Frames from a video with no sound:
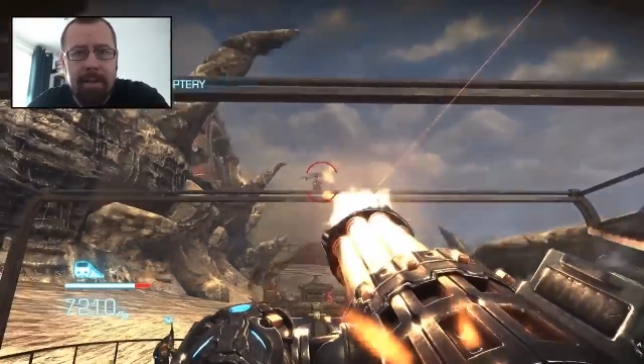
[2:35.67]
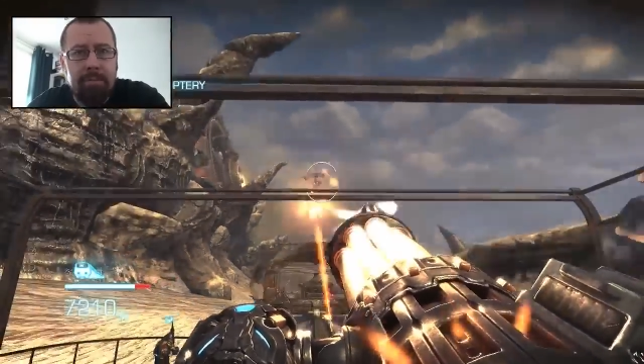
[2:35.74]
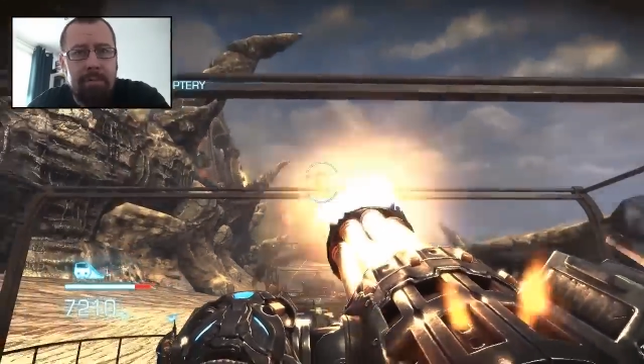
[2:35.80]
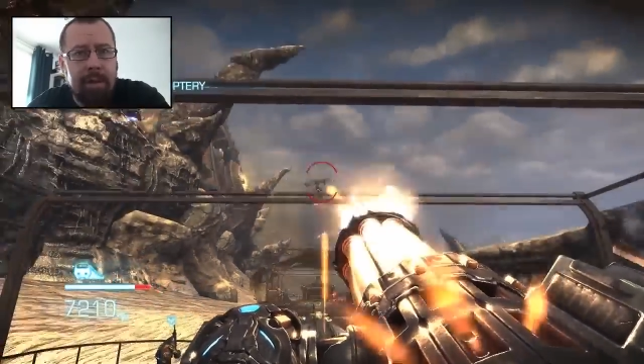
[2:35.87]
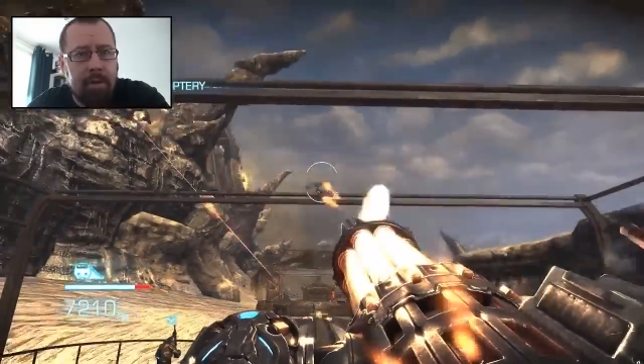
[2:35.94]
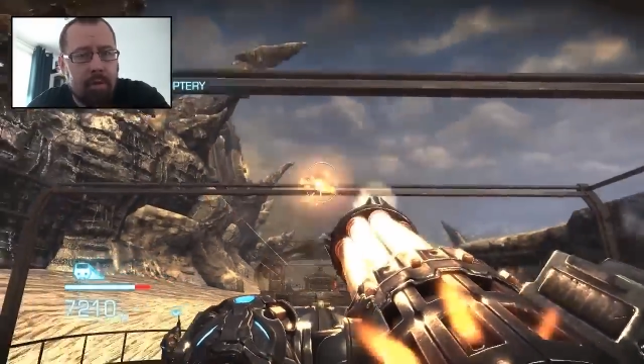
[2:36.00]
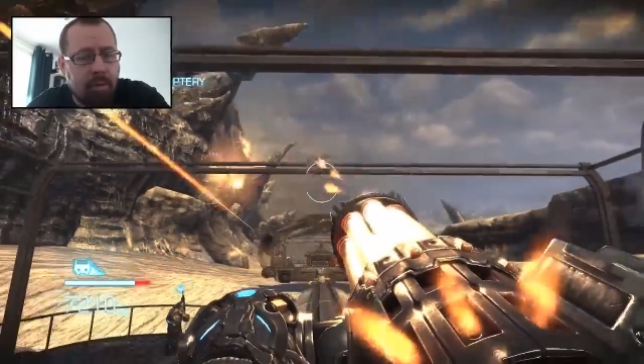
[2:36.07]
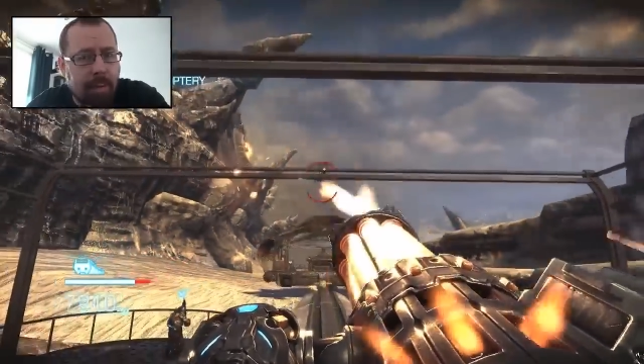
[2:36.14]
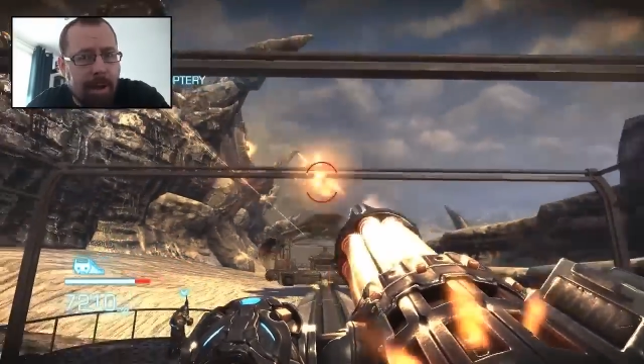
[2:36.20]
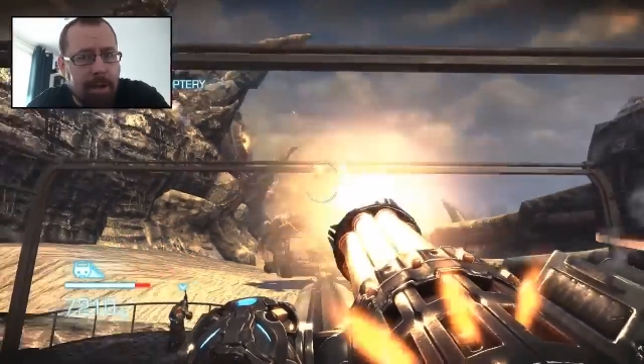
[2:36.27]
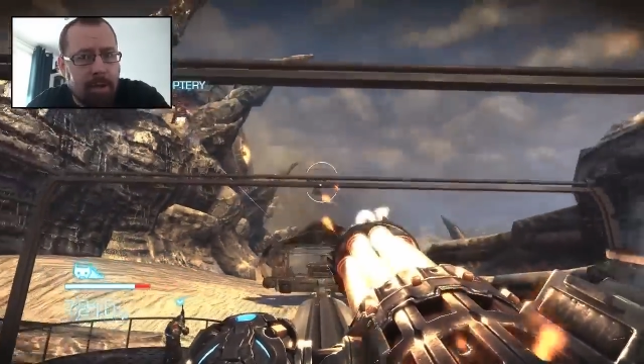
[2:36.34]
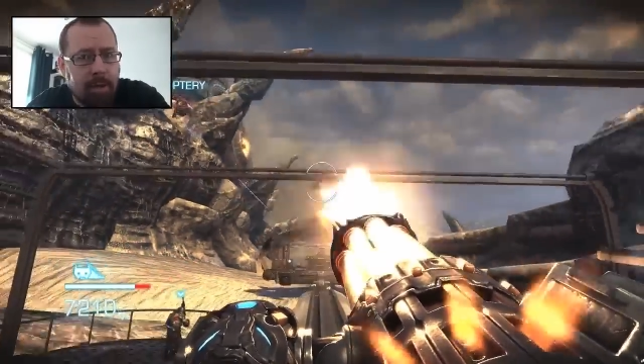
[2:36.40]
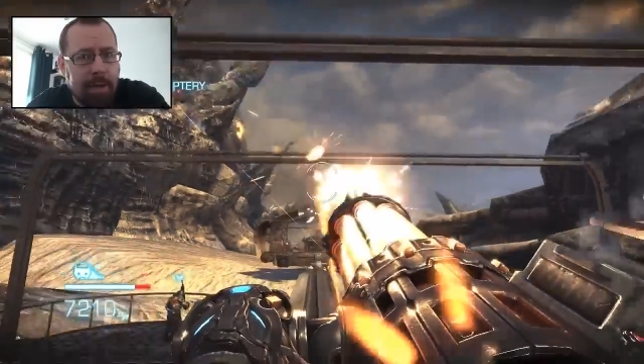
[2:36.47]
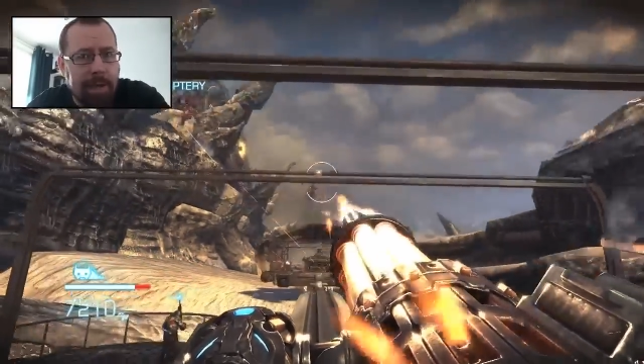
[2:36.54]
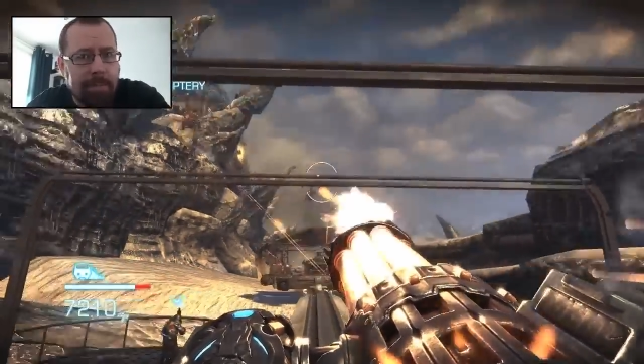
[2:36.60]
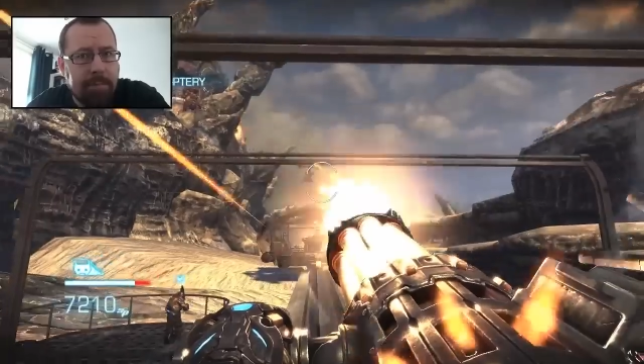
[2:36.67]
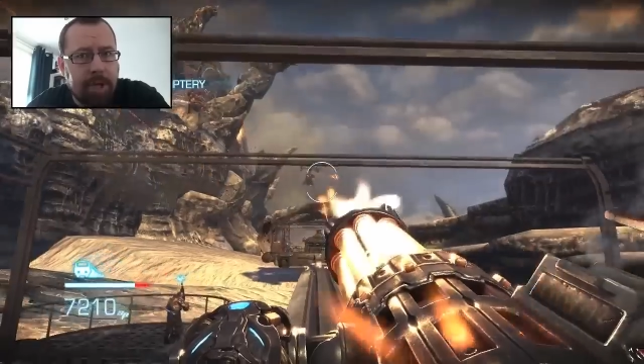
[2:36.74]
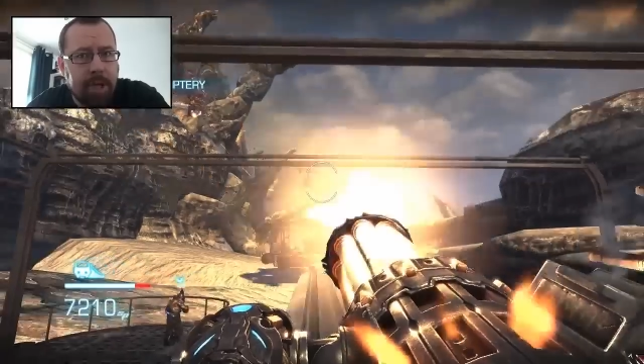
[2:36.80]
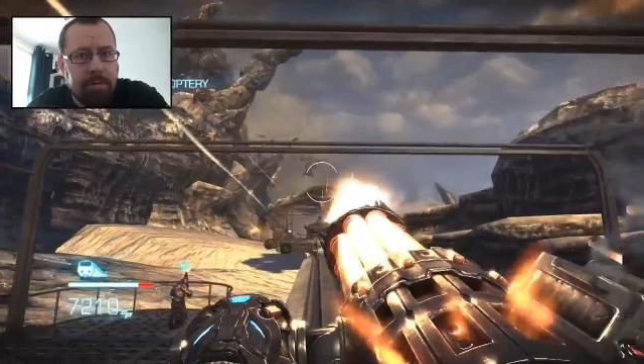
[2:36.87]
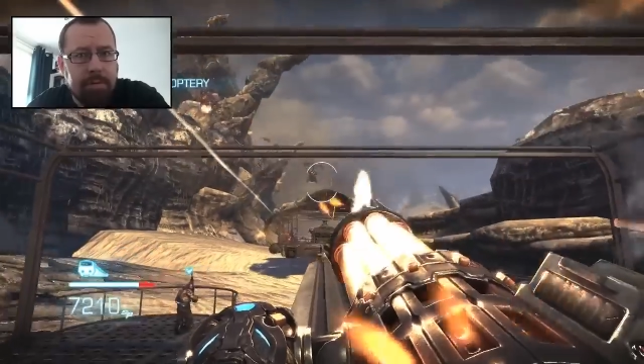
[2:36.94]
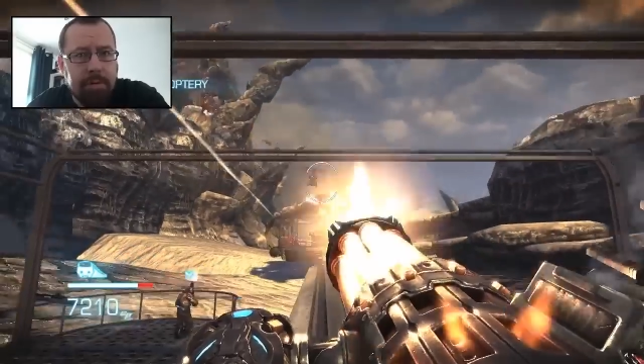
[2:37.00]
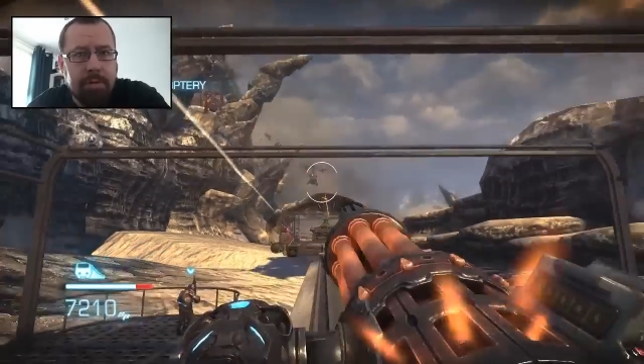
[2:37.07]
które tłumaczą ich
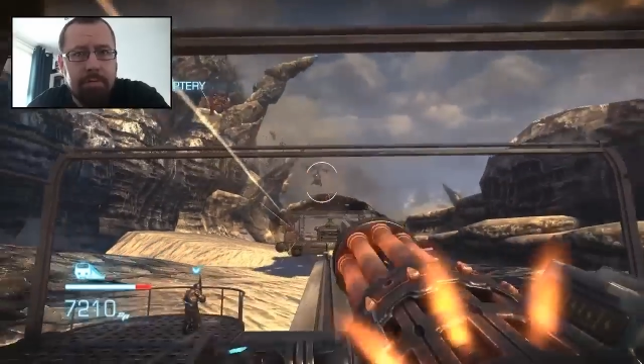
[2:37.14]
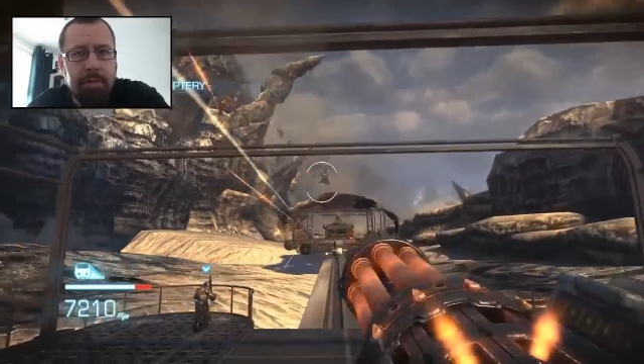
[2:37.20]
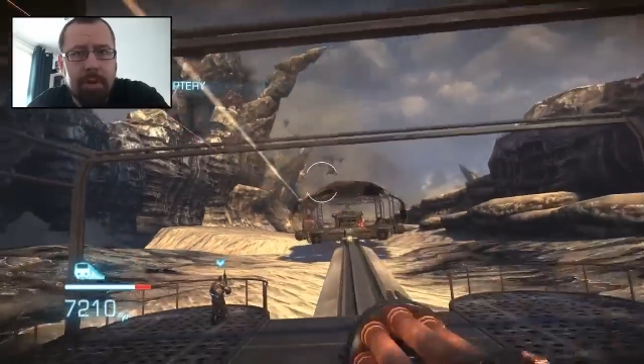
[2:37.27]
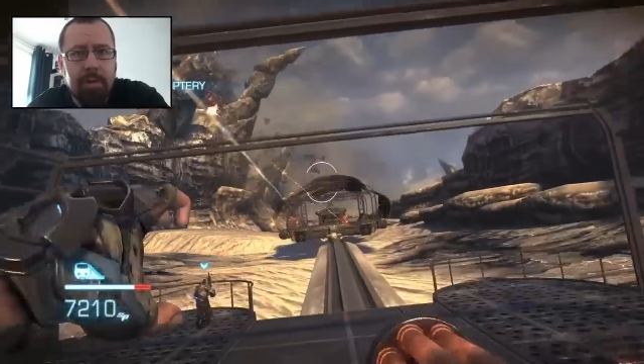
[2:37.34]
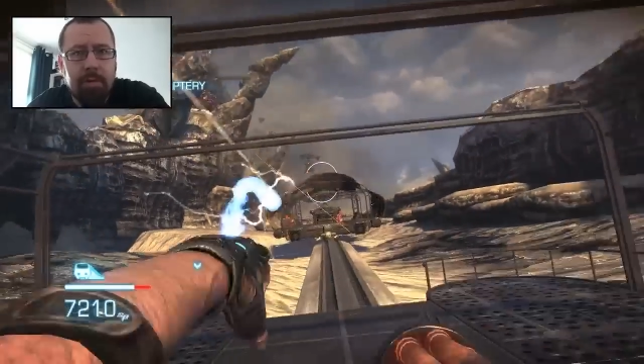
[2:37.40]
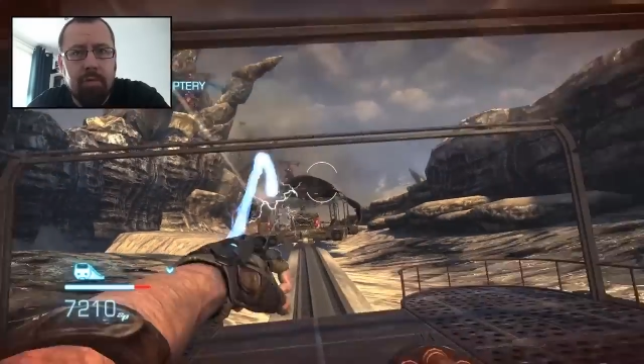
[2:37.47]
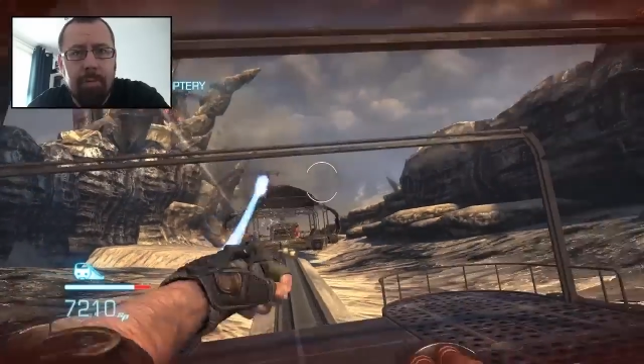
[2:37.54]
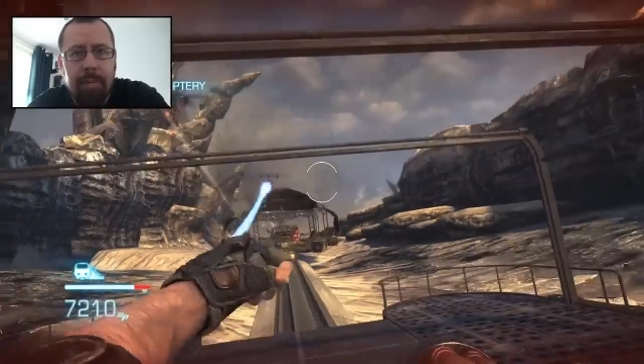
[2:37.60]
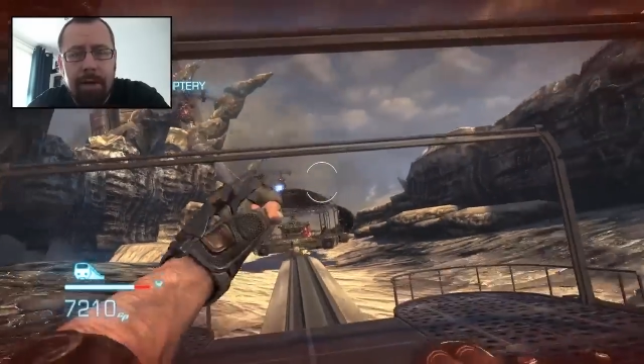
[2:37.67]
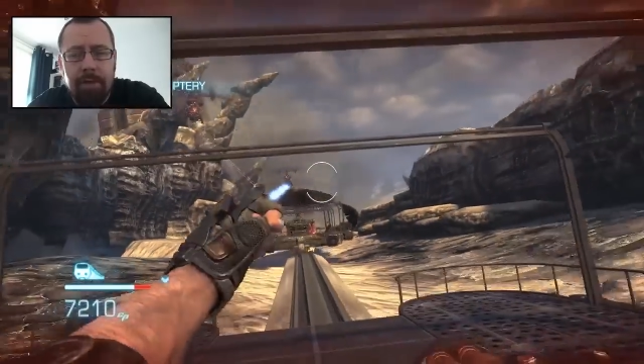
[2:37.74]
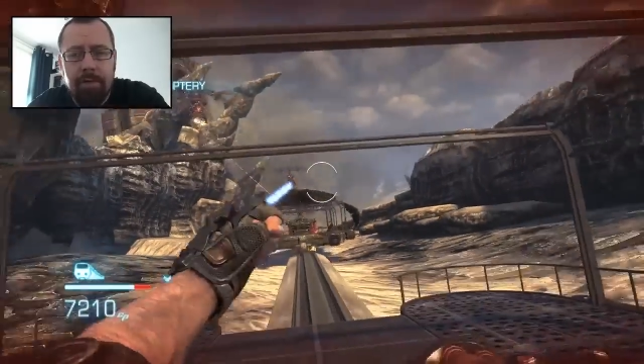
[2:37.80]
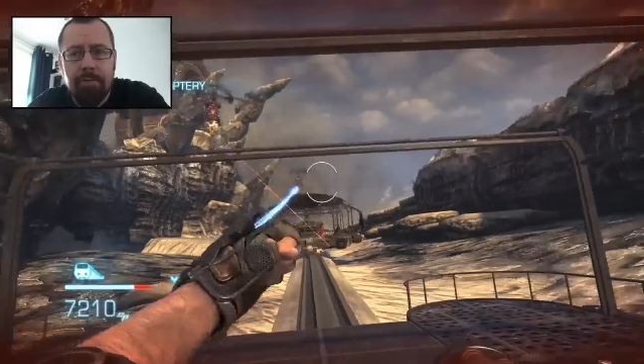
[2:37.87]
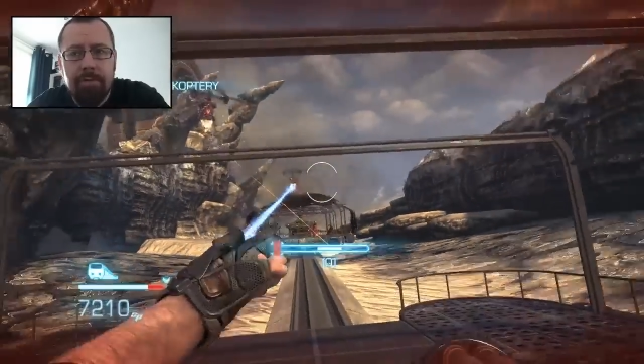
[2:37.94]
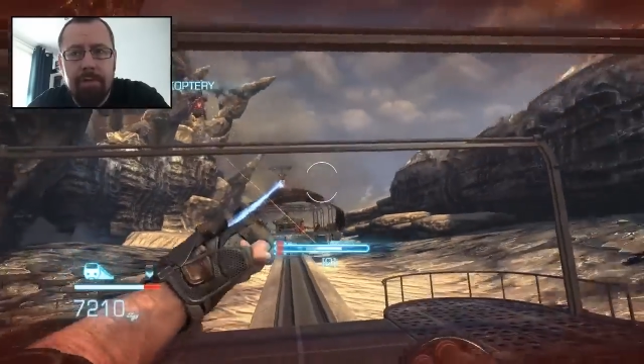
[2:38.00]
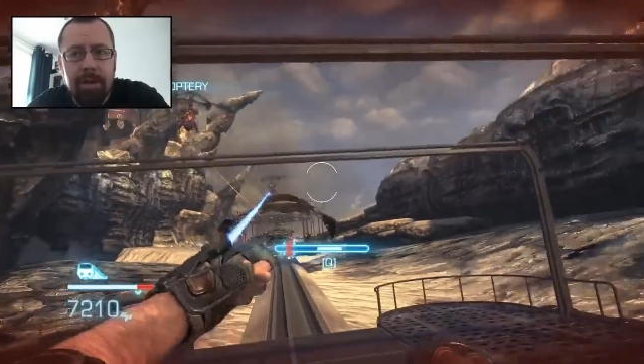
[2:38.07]
przeszłość, które tłumaczą,